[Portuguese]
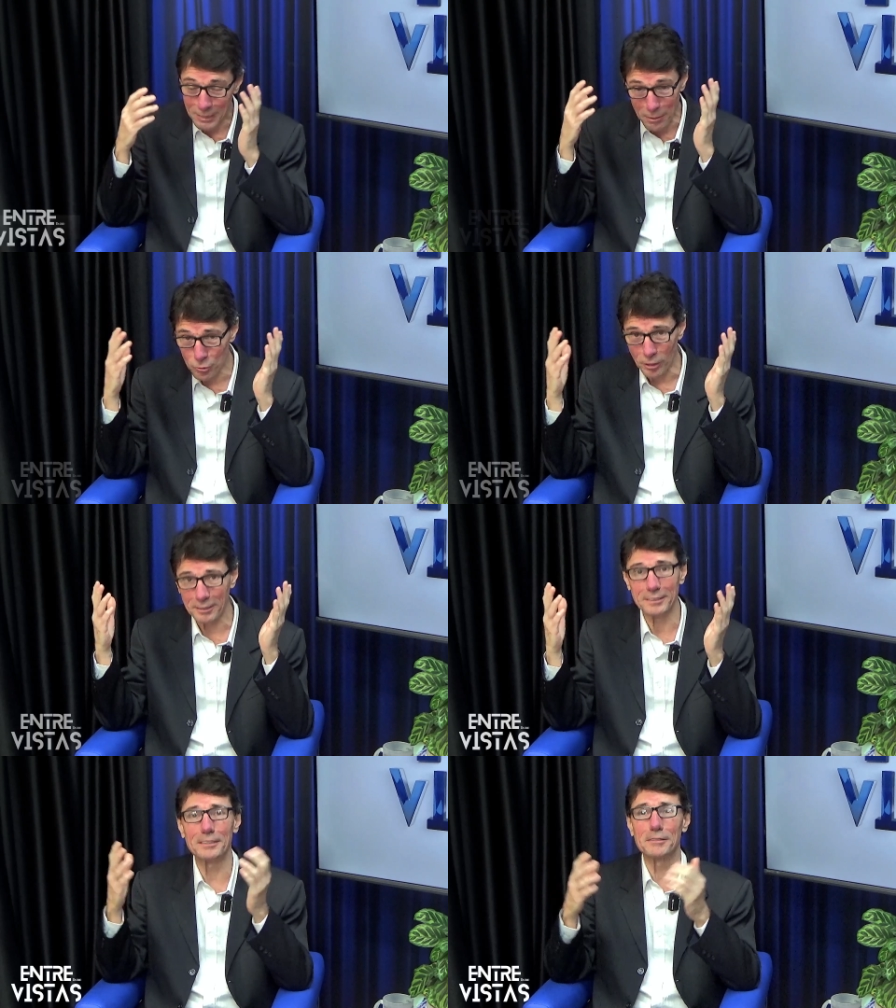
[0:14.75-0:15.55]
Temos
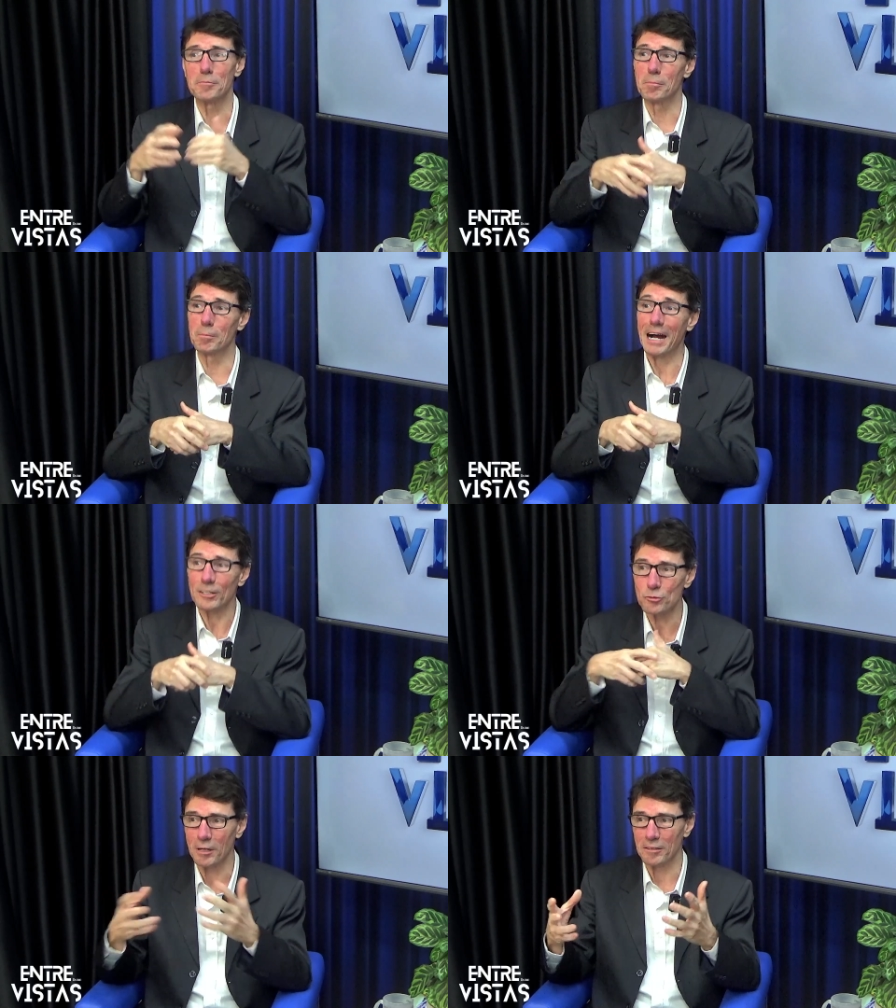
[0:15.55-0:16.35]
aqui,
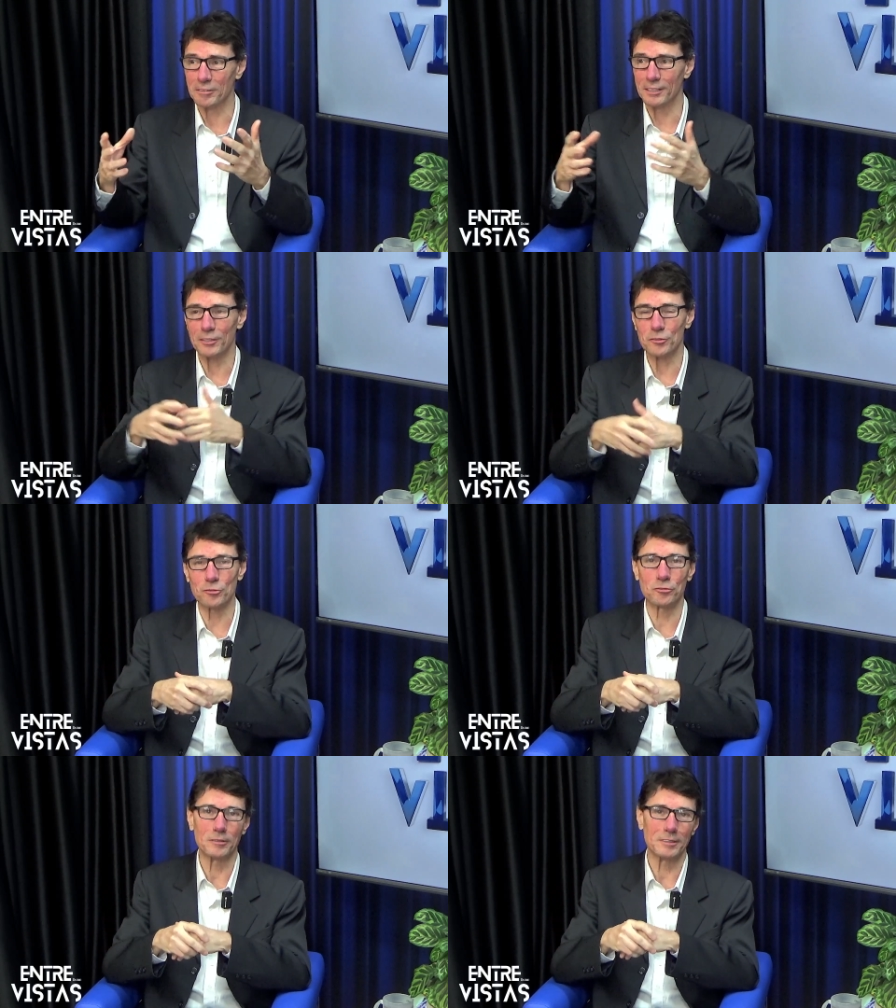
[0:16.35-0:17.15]
mais uma
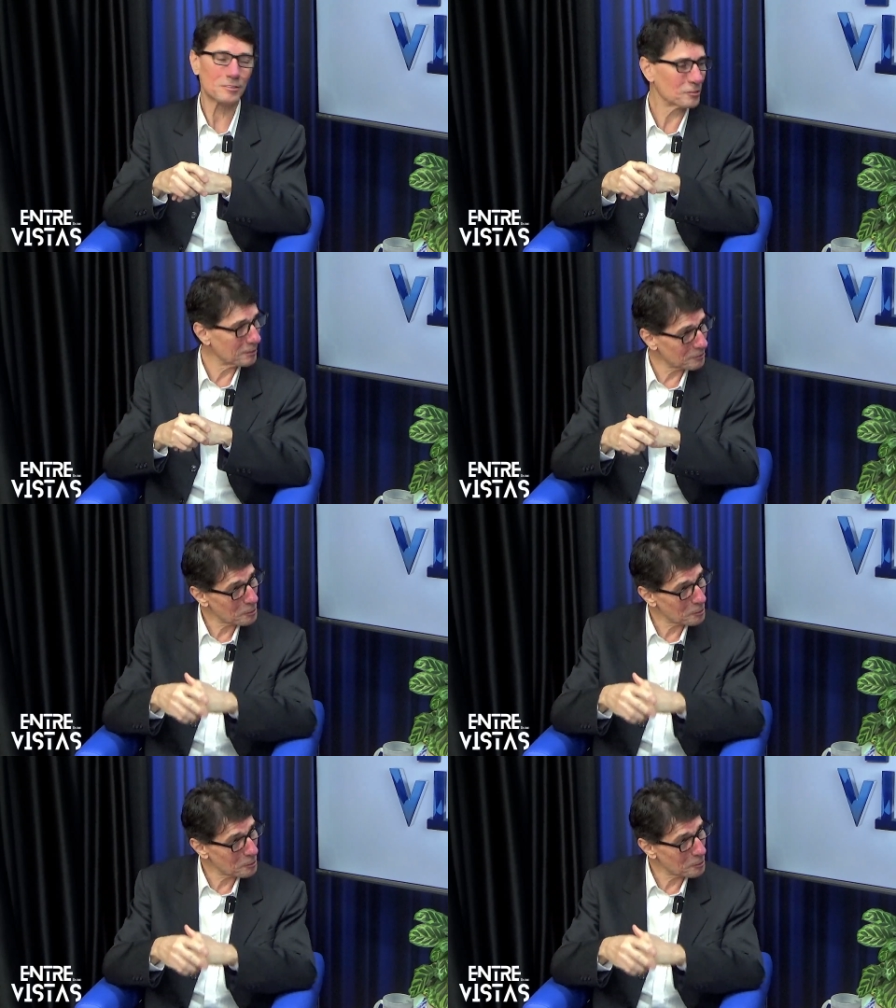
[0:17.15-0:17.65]
vez, esse, essa